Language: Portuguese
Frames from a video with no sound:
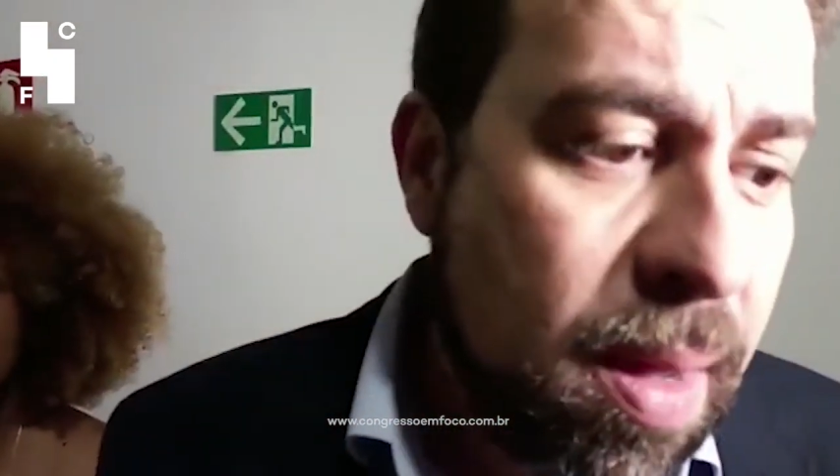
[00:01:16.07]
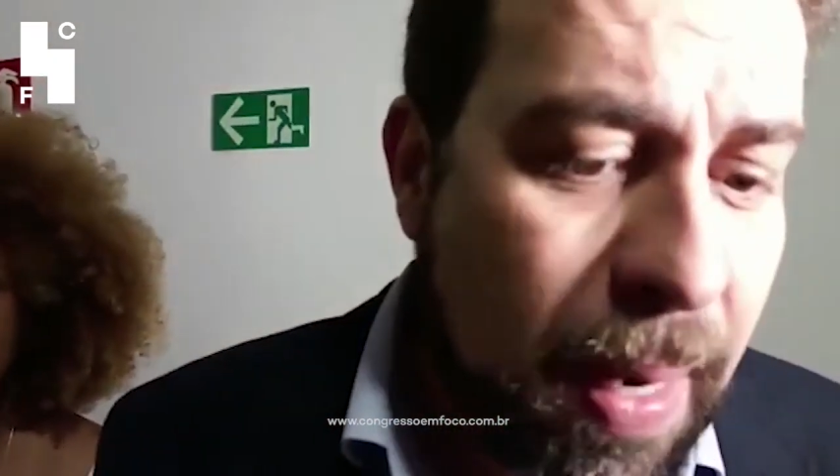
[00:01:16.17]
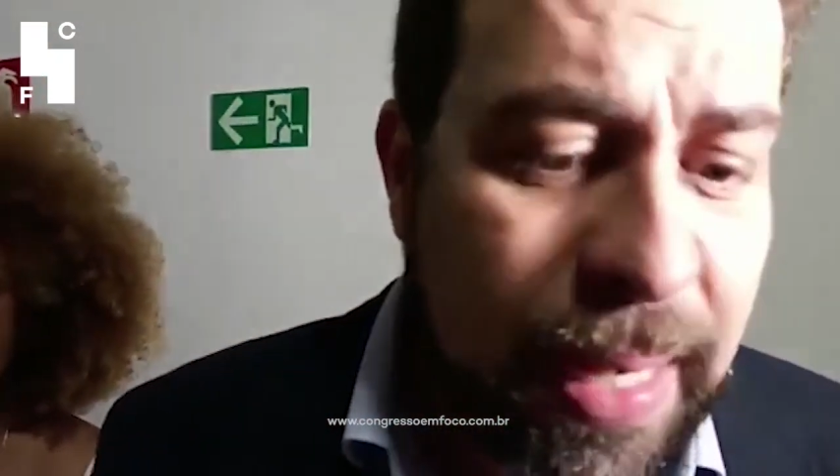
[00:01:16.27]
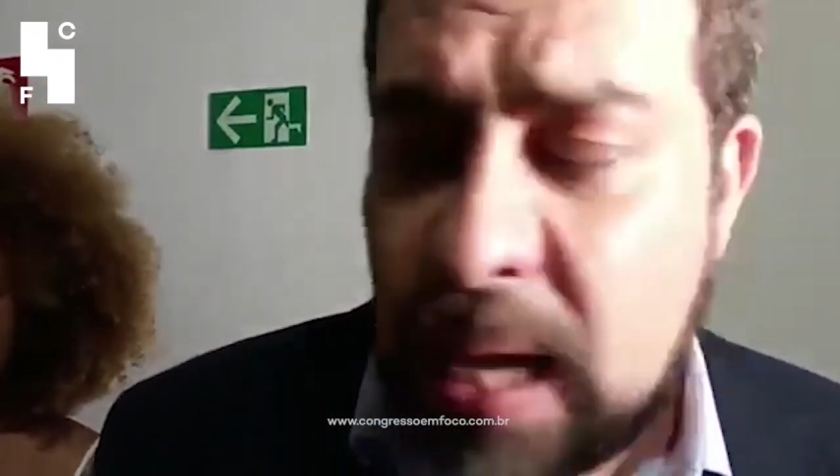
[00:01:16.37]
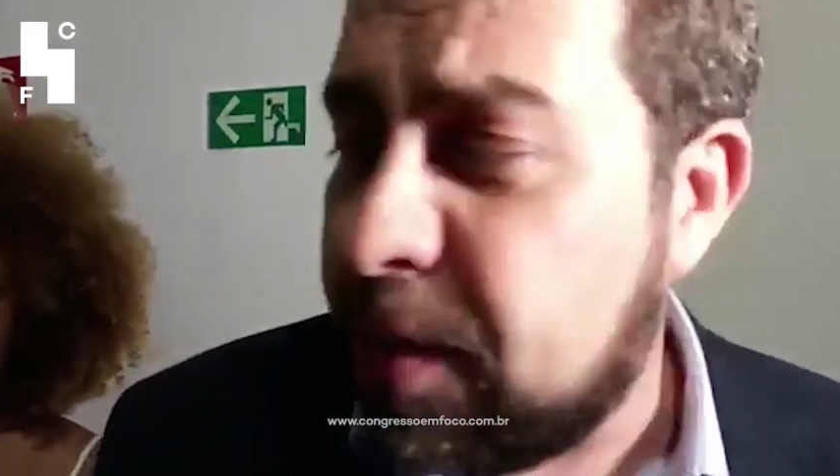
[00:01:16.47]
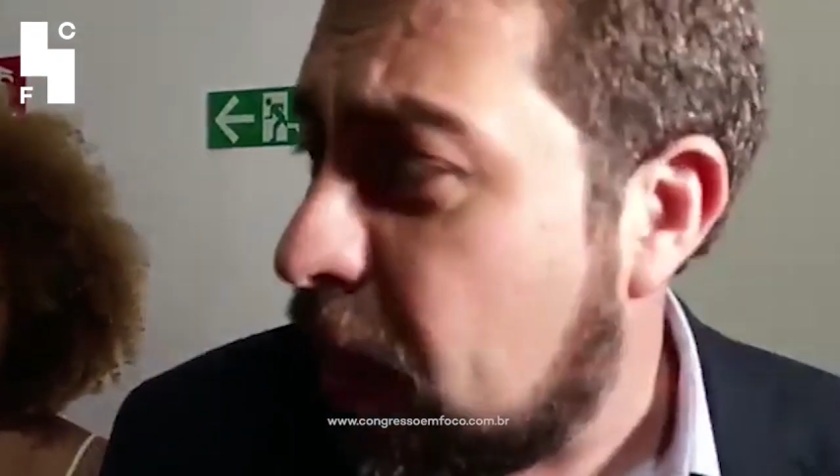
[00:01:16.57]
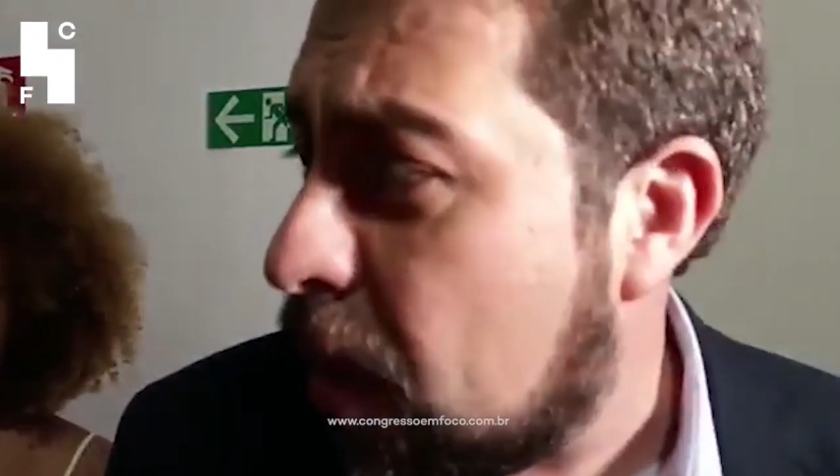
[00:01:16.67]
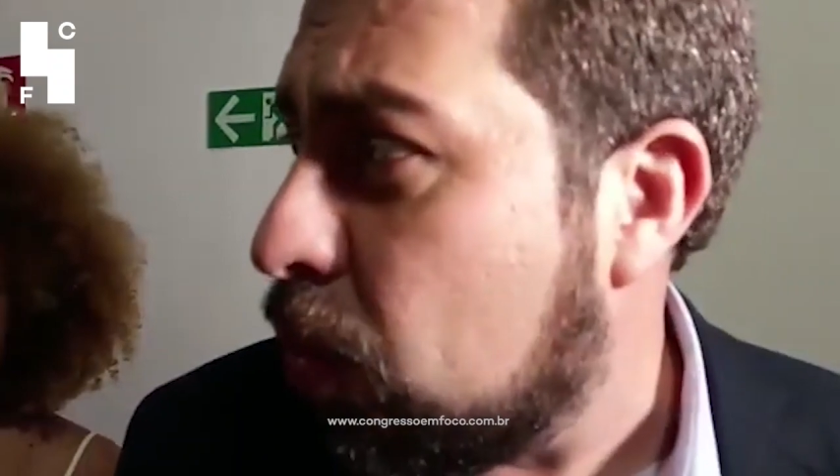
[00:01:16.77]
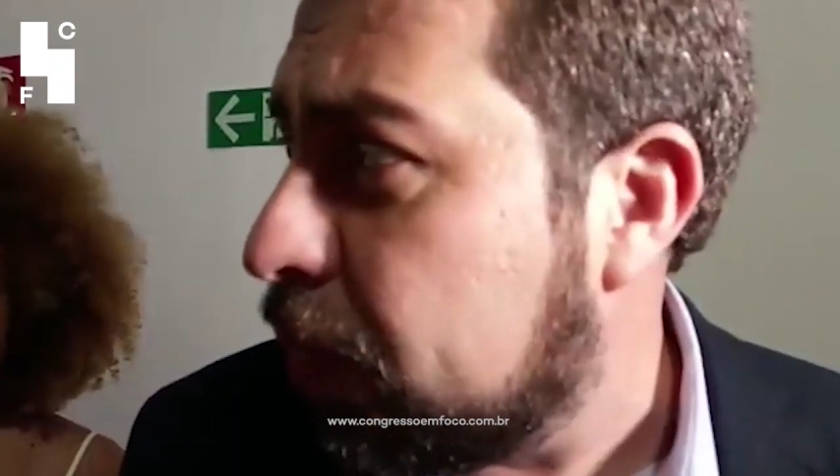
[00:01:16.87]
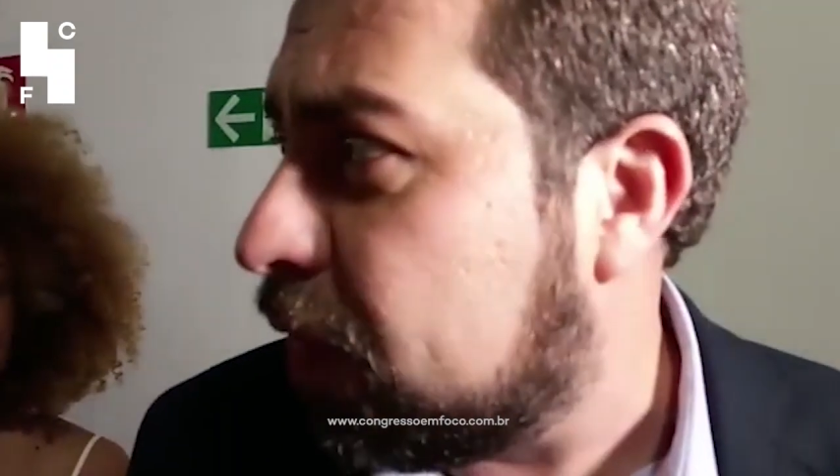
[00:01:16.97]
para que a gente tenha
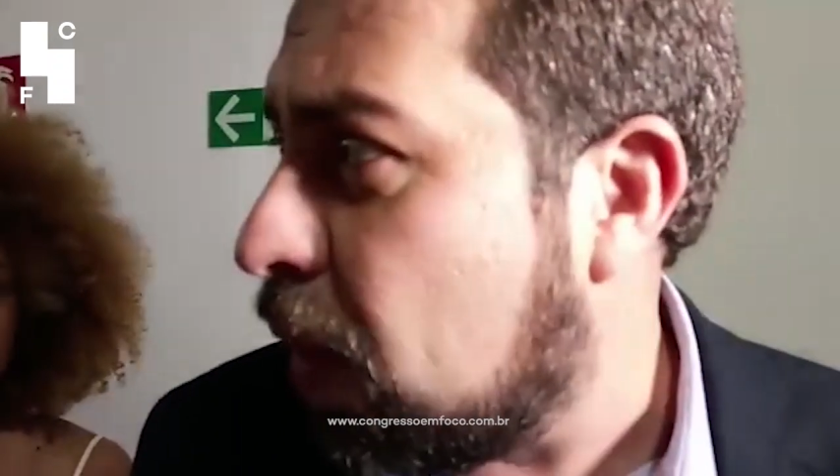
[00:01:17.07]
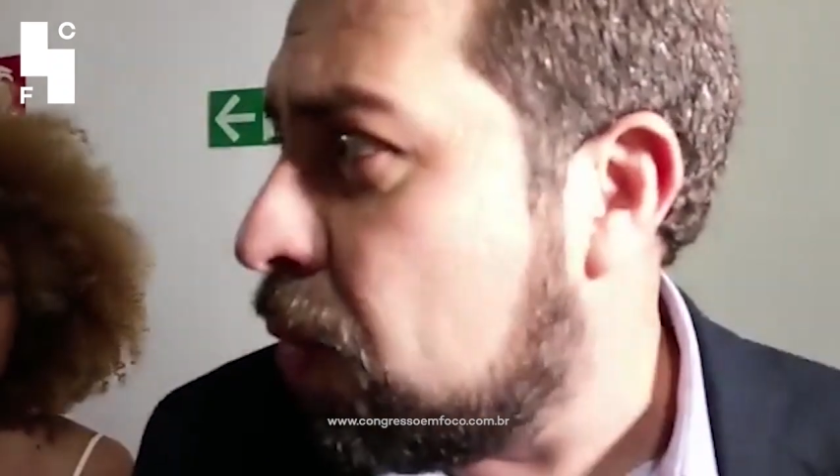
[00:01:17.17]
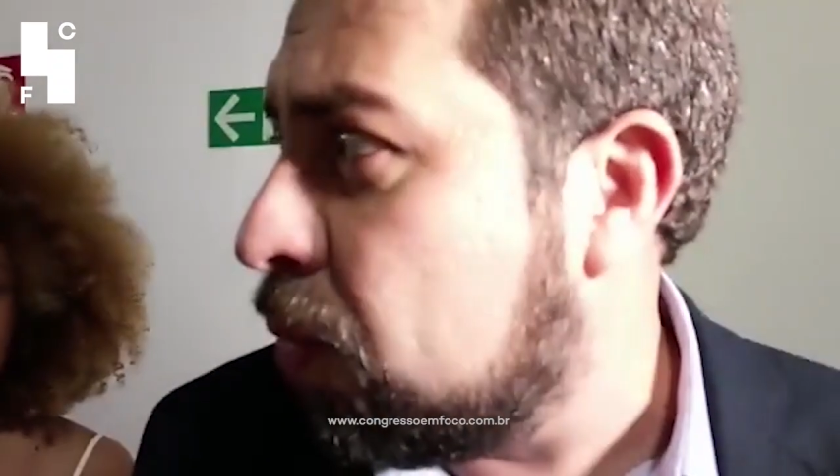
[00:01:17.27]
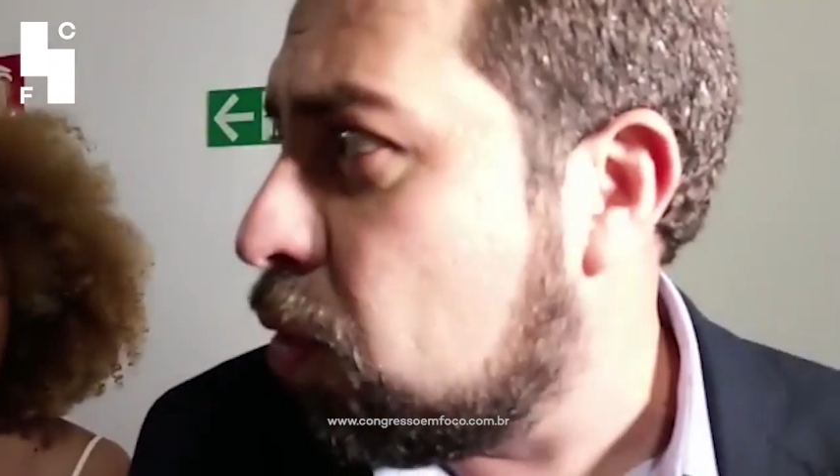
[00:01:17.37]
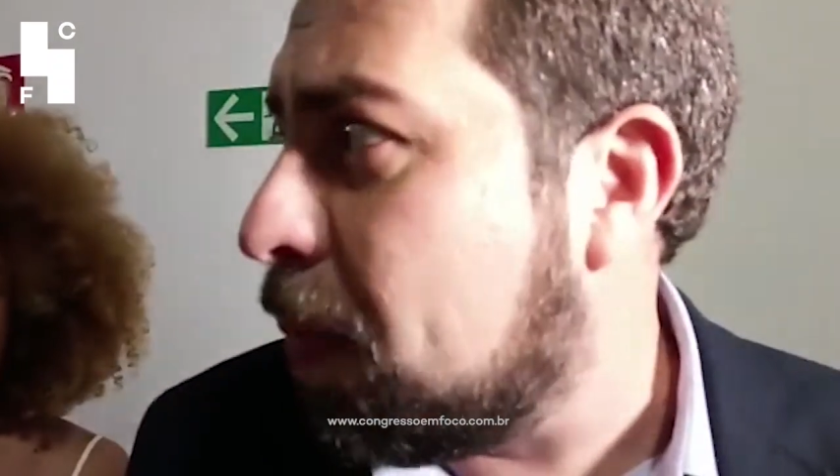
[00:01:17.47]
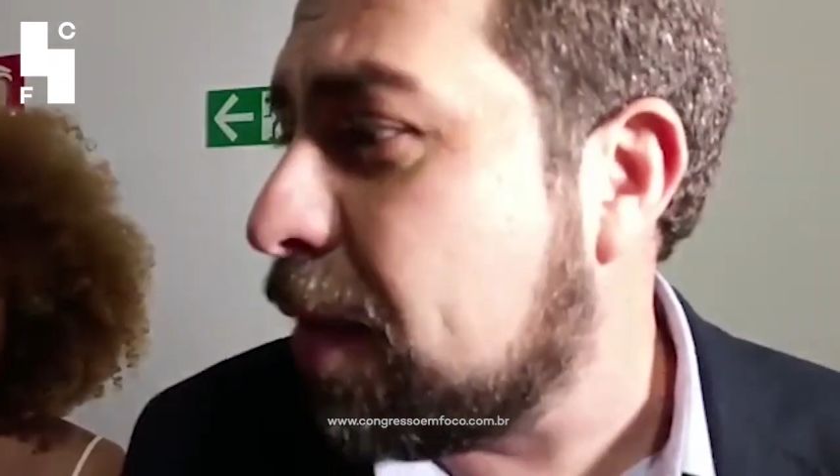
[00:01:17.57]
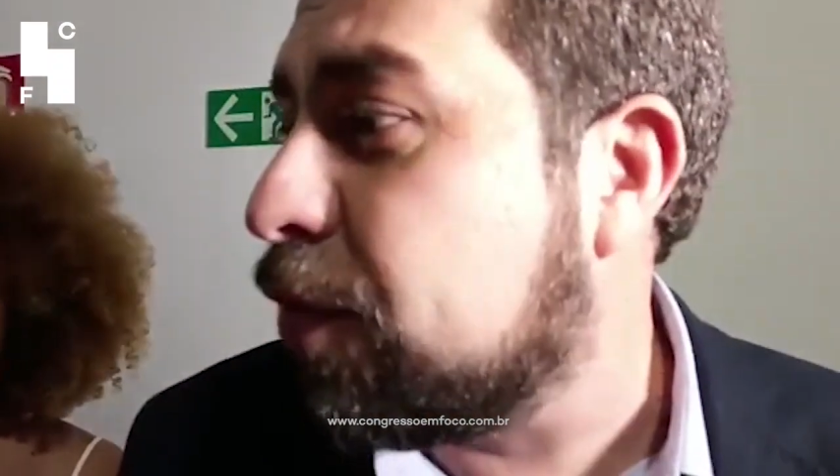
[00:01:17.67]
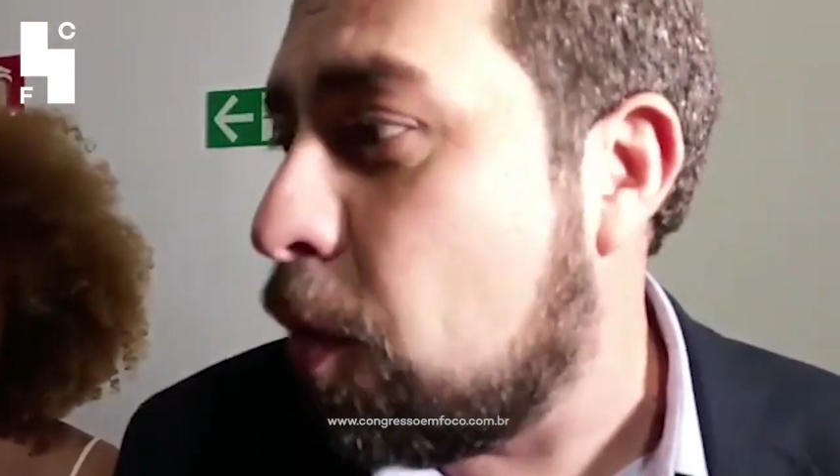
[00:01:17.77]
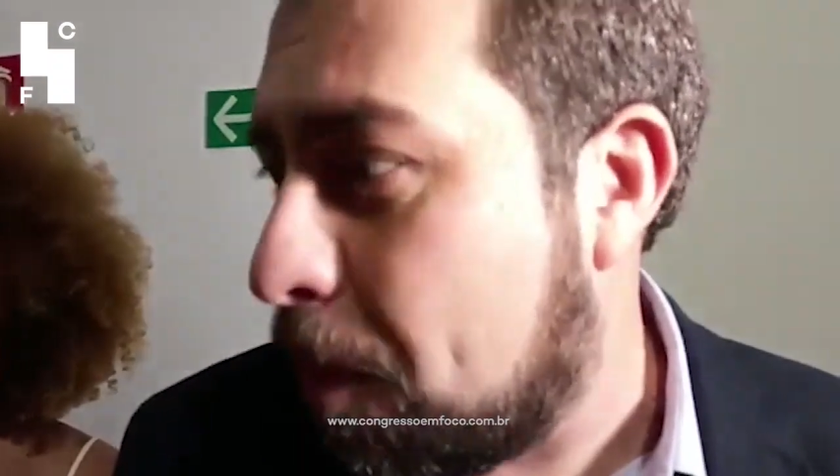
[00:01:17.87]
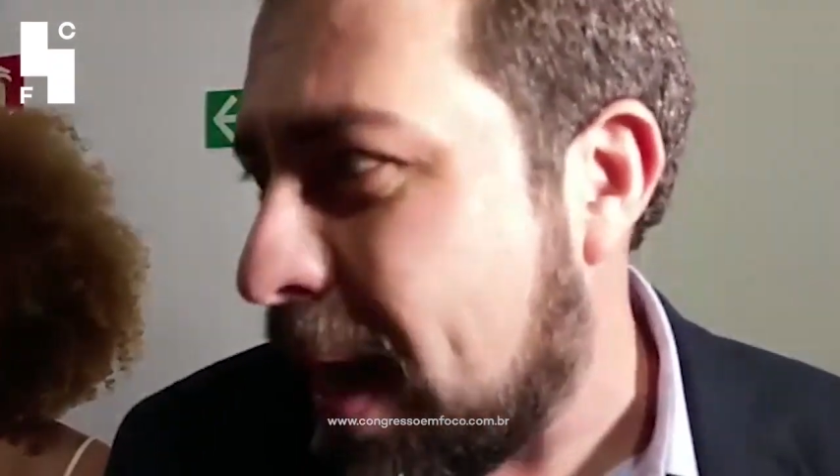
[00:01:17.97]
condição do Brasil não